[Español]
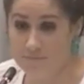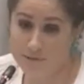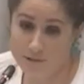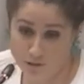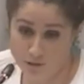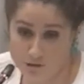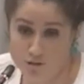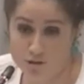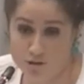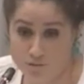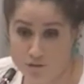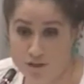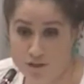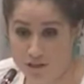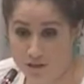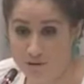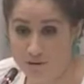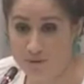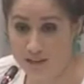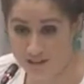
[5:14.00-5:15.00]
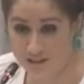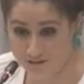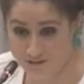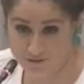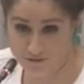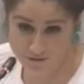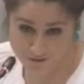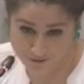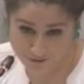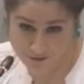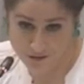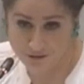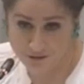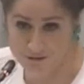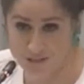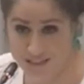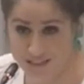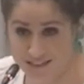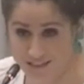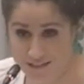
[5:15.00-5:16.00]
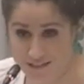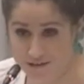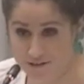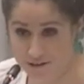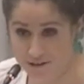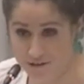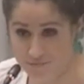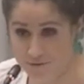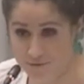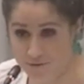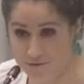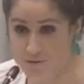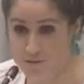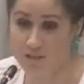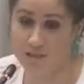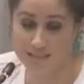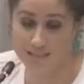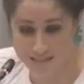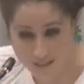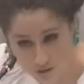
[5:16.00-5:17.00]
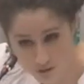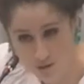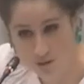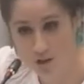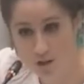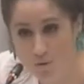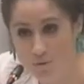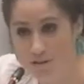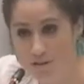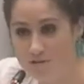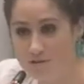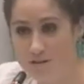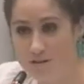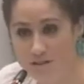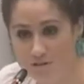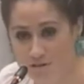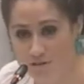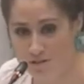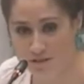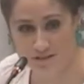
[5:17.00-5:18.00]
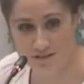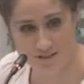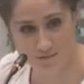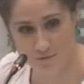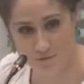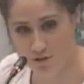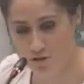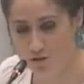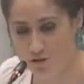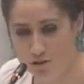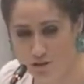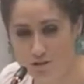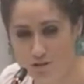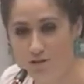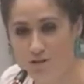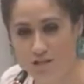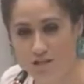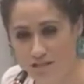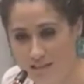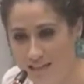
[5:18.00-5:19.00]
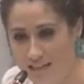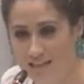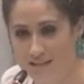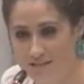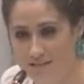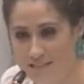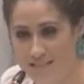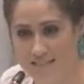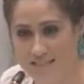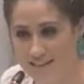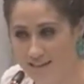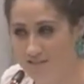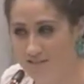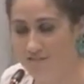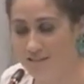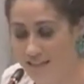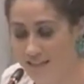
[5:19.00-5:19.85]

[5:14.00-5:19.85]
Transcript: pero no somos el Gobierno. Eso es una cosa que les corresponde a ustedes. Dentro de cuatro años tendremos todos los indicadores que hagan